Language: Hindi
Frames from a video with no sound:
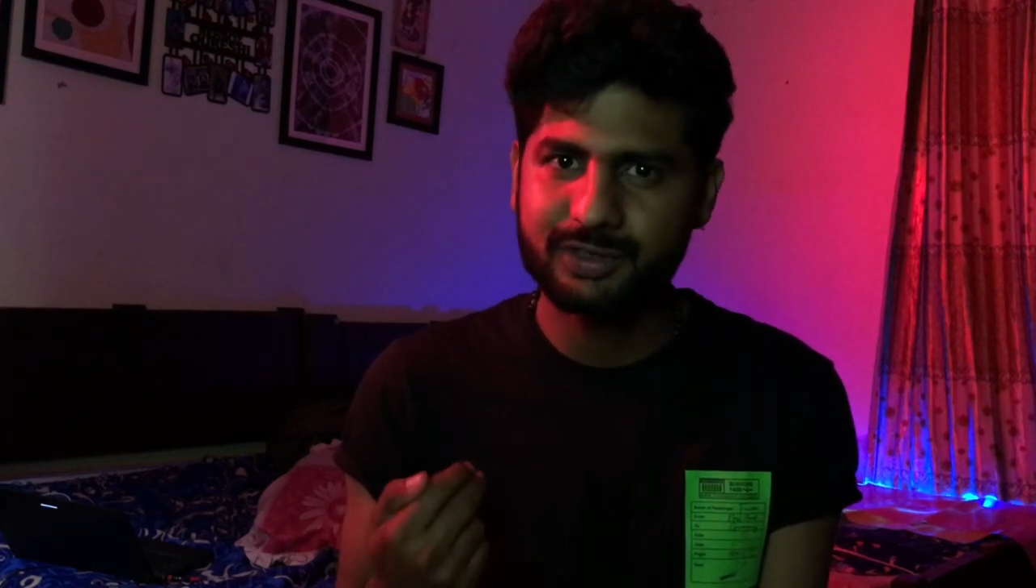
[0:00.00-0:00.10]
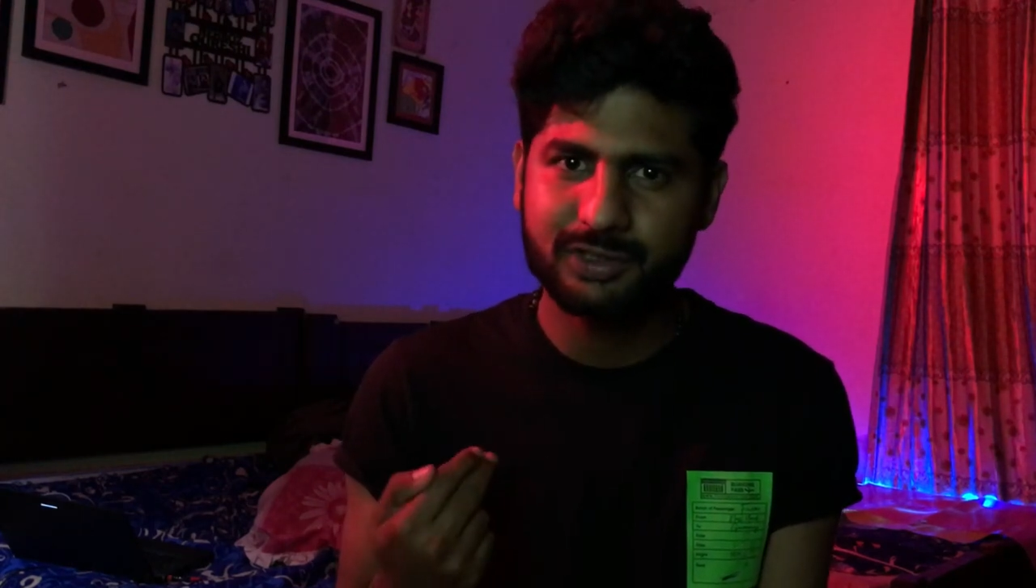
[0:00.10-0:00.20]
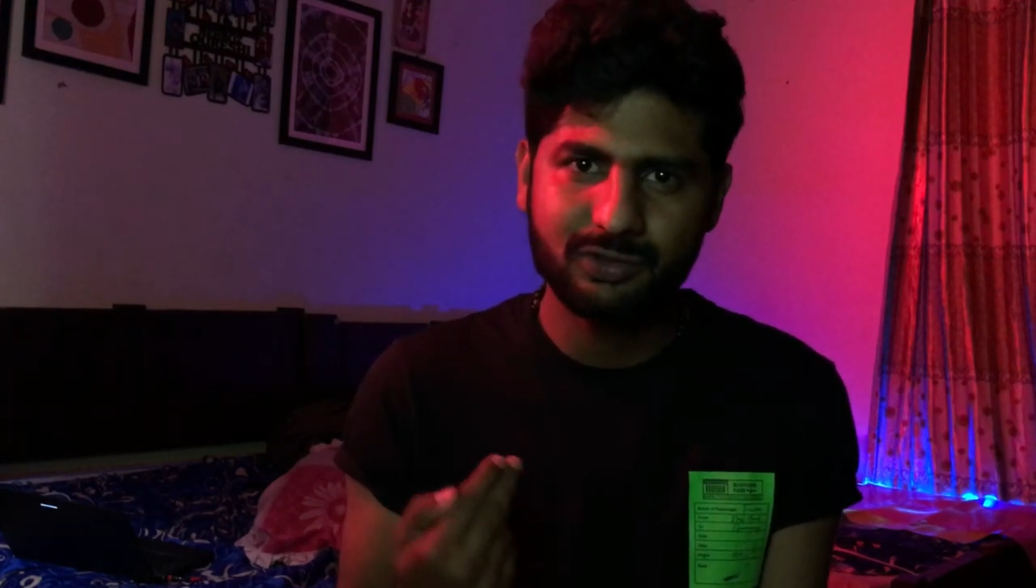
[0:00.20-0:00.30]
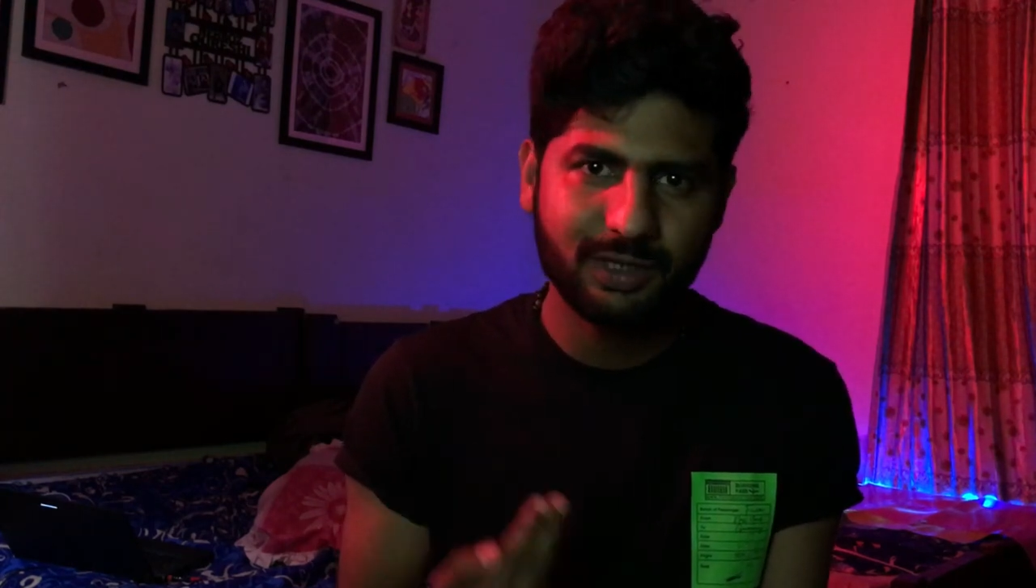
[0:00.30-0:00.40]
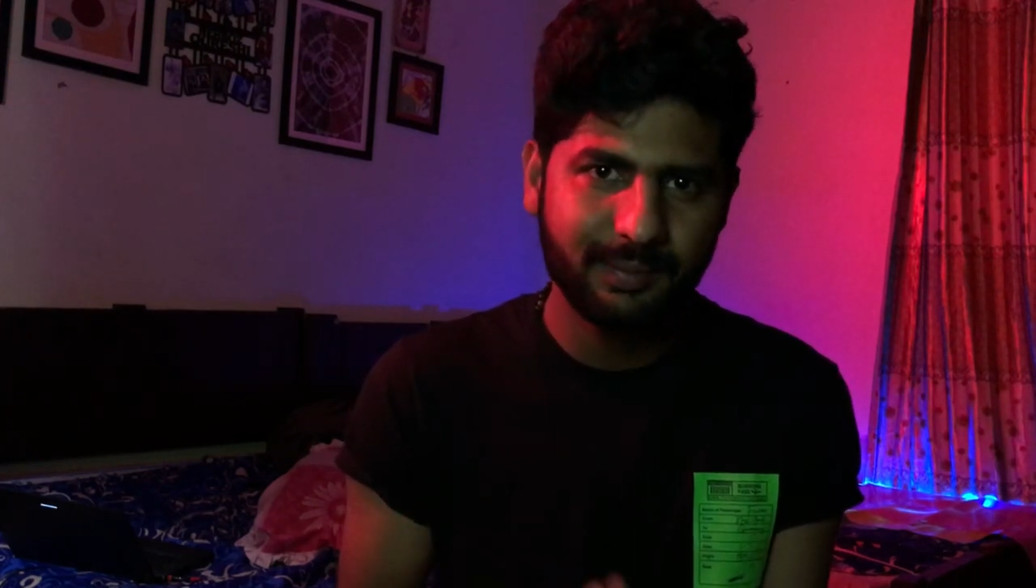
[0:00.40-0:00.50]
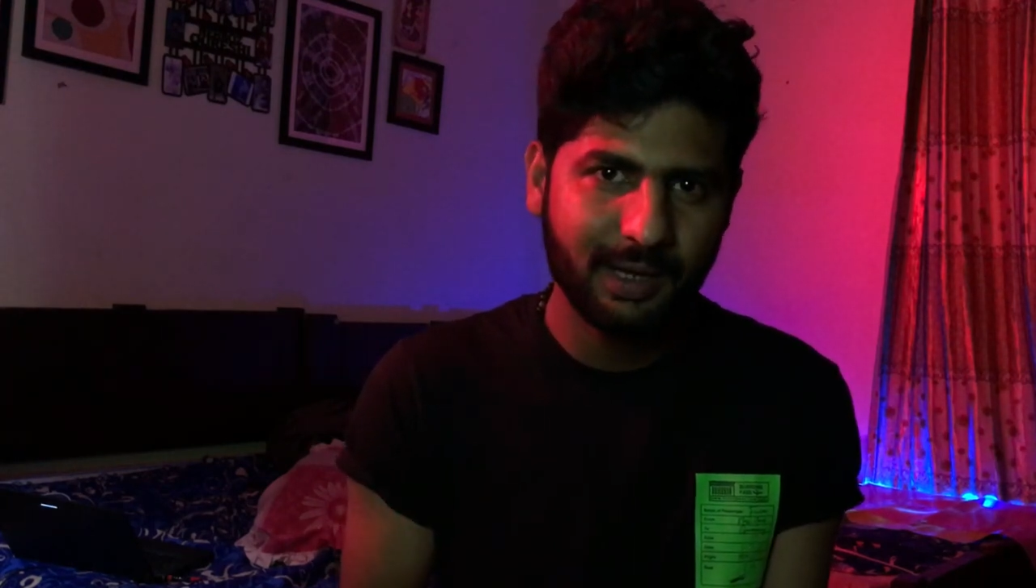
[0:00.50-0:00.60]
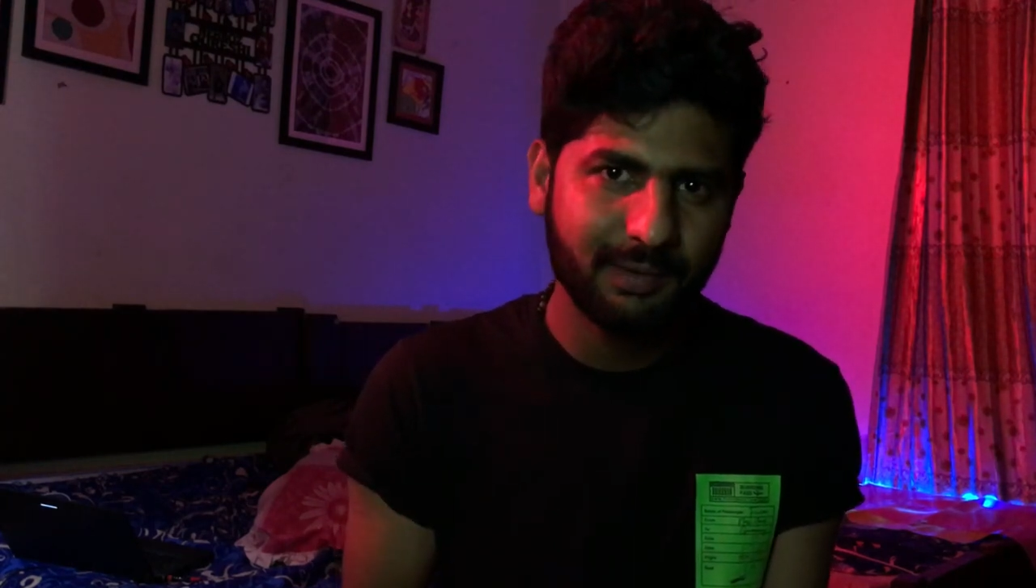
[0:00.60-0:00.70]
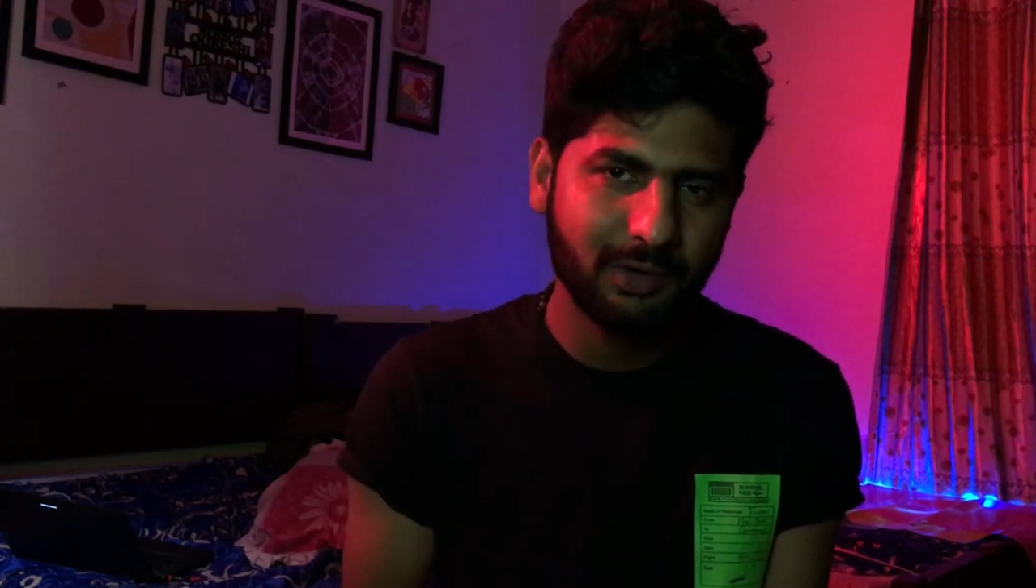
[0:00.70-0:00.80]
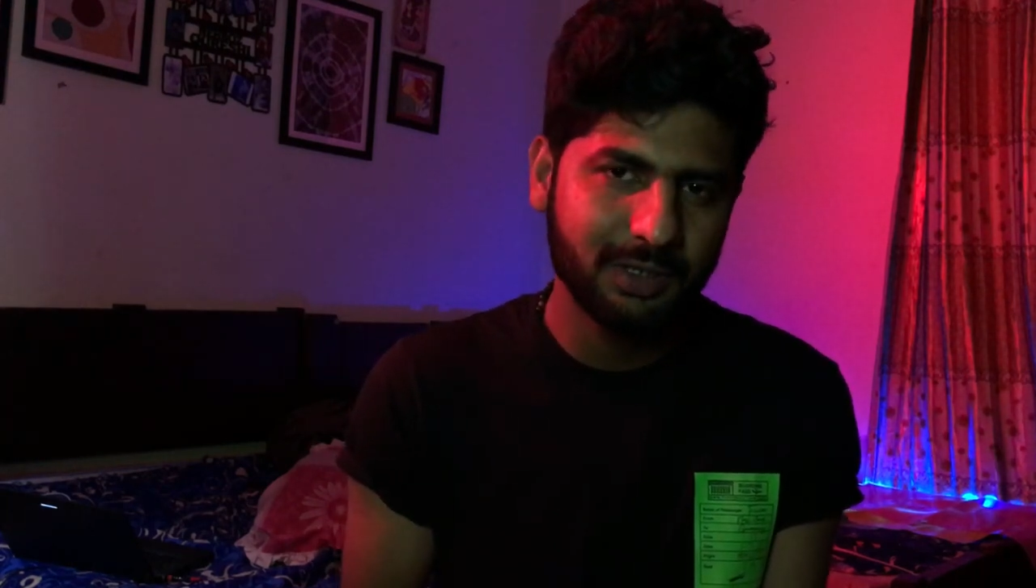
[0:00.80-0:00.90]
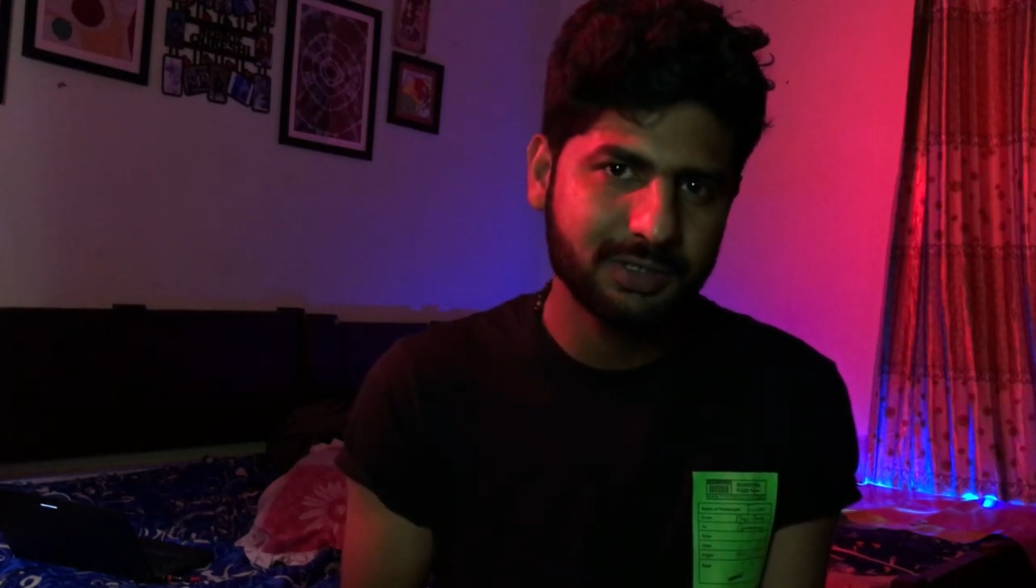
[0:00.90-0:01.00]
चीज़ों के बारे
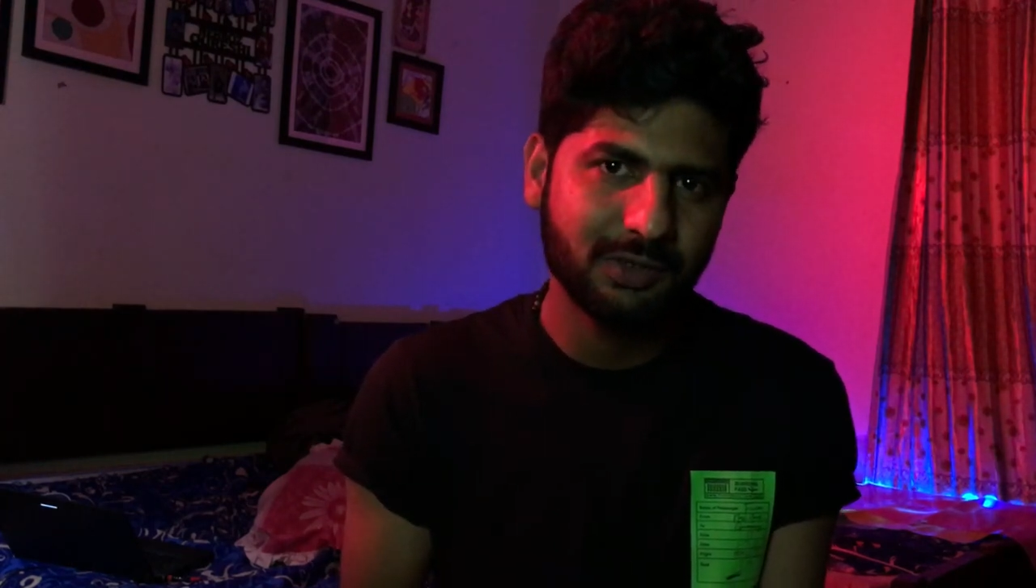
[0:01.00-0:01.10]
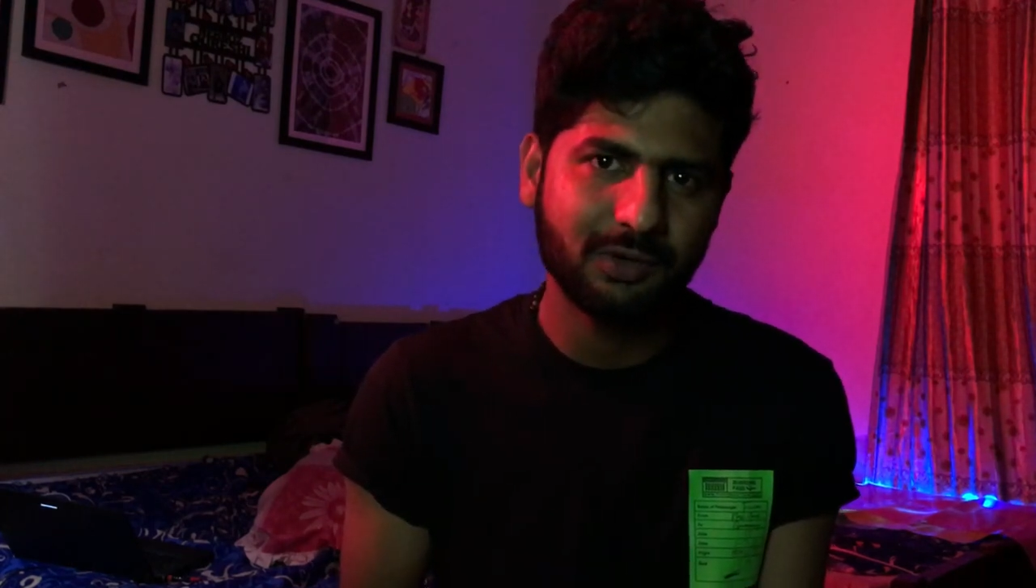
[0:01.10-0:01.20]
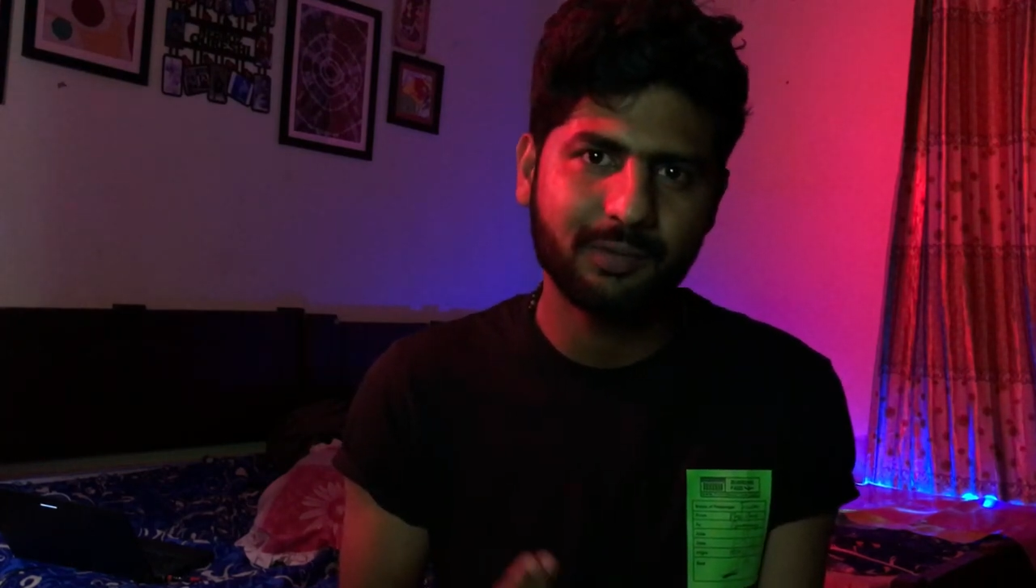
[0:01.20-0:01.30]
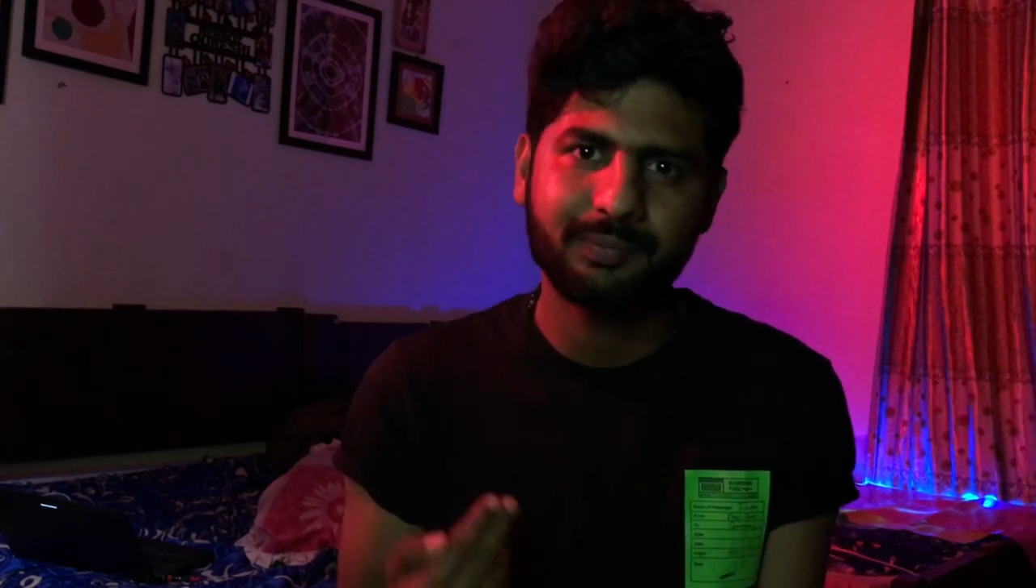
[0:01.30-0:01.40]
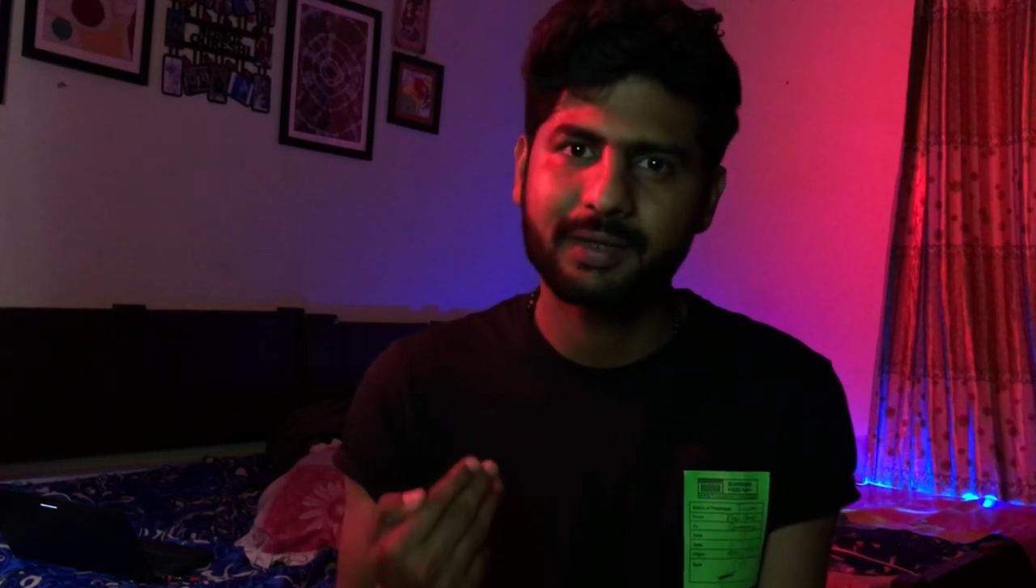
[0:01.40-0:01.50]
में नॉलेज रखो